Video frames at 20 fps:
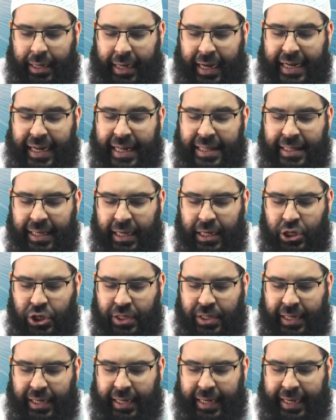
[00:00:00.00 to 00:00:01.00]
An anderer
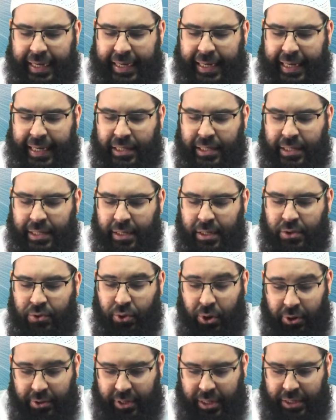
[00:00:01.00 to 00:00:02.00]
Stelle erklärt
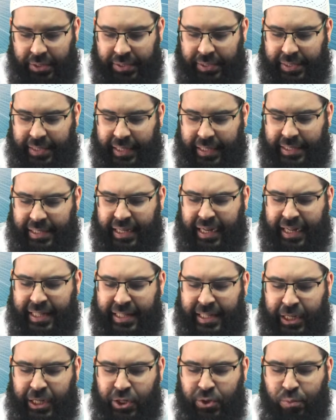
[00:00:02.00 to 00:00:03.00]
Dawkins, dass der
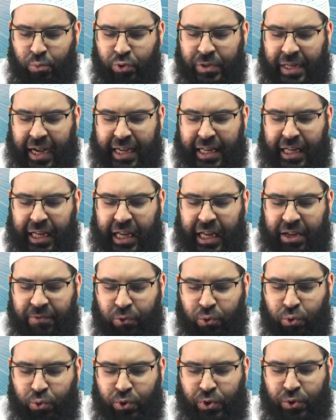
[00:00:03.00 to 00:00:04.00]
Atheismus eine
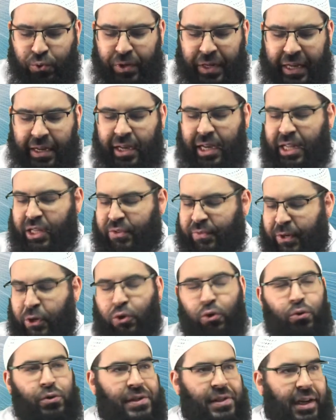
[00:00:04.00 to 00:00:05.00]
evolutionäre
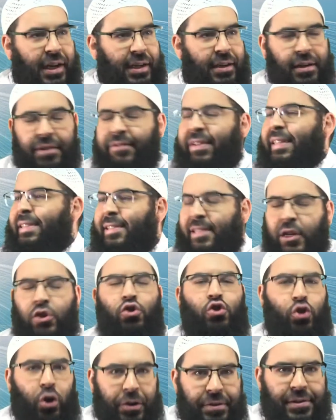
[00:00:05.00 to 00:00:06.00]
Entwicklung sei. Was
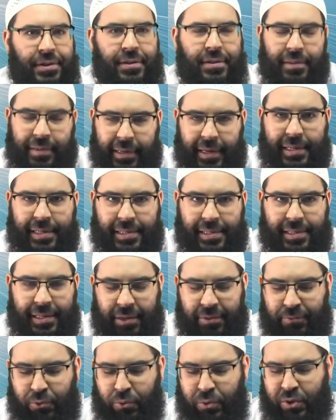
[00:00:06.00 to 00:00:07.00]
denn sonst? Er ist
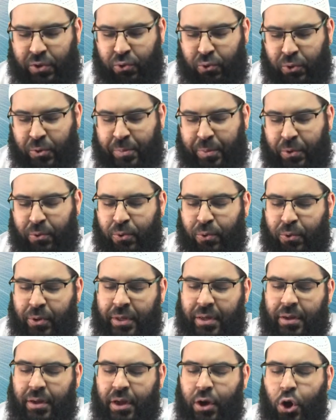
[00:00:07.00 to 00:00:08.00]

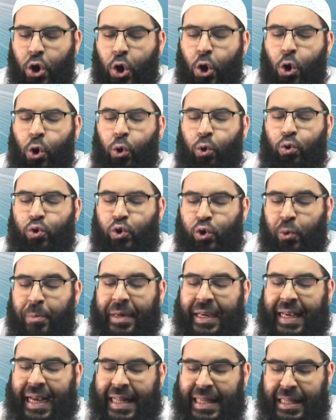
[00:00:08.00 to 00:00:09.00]
Evolutionsbiologe. Und so
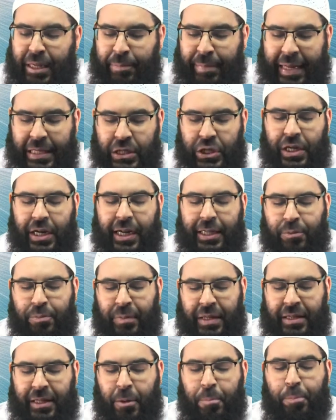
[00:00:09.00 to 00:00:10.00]
begann die Menschheit
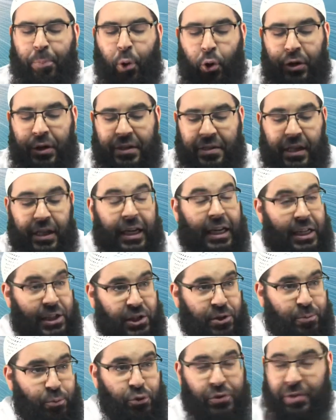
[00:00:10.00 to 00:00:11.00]
mit dem
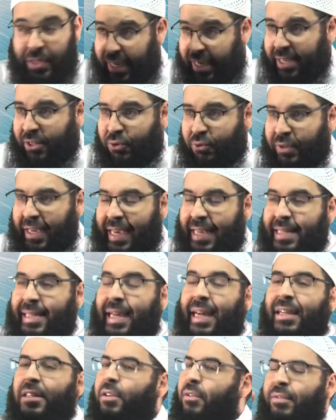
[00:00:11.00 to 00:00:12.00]
Polytheismus. Achtung, er
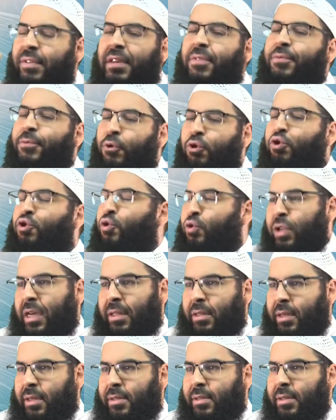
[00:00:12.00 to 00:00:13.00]
sagt, wie
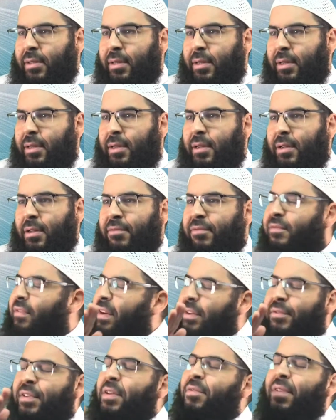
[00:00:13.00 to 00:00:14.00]
funktioniert das?
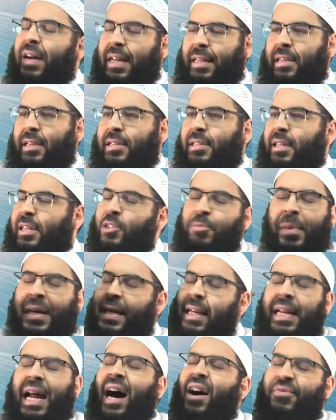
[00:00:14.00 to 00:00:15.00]
Wie war das? Also bei
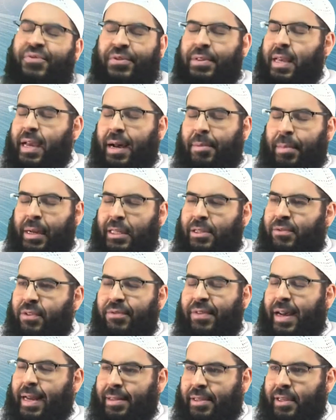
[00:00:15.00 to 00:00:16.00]
den Affen damals,
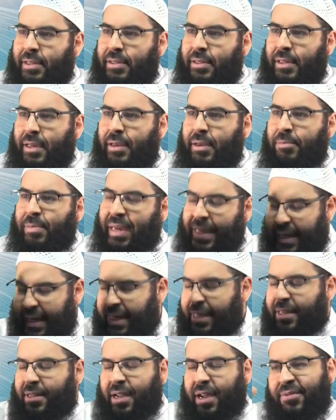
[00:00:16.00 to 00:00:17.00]
wie war das? Ja, bei
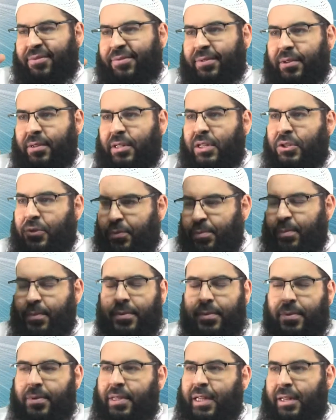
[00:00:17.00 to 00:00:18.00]
ihren Affen, nicht
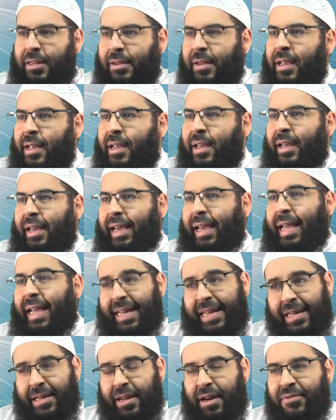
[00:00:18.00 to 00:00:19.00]
den
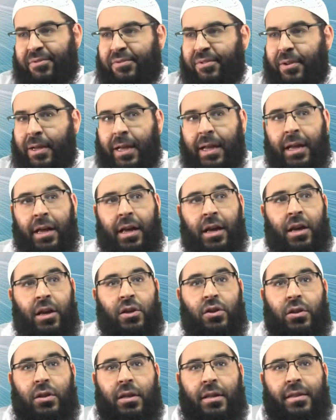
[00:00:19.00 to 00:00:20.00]
reellen Affen.
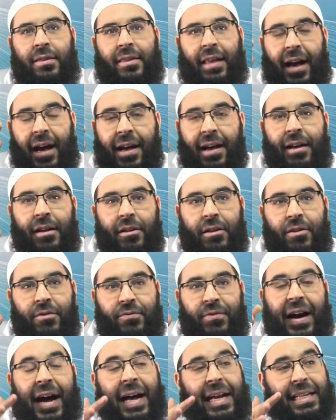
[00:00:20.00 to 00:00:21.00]
Da
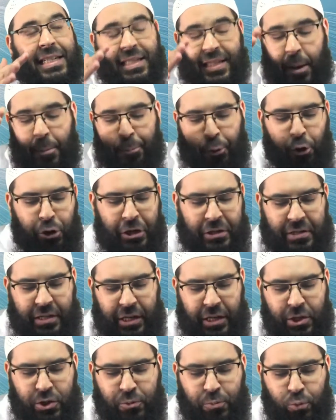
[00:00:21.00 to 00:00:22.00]
war es der
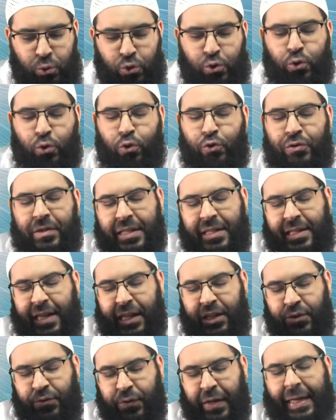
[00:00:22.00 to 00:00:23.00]
Polytheismus und es
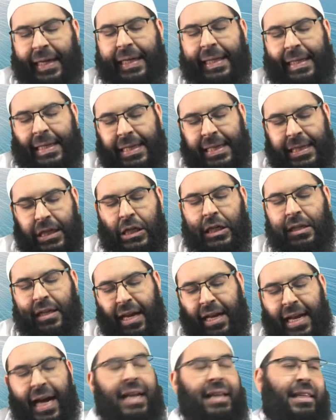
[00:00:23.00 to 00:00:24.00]
entwickelte sich
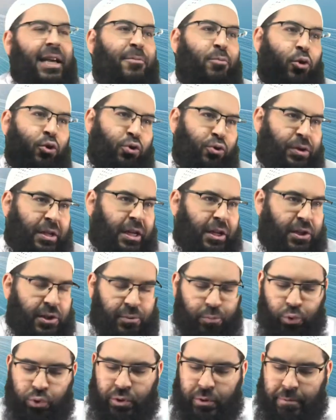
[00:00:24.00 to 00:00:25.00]
danach der
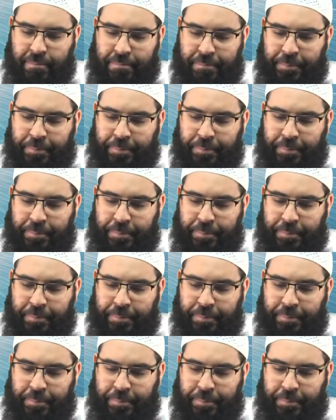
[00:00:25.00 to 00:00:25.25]
Monotheismus.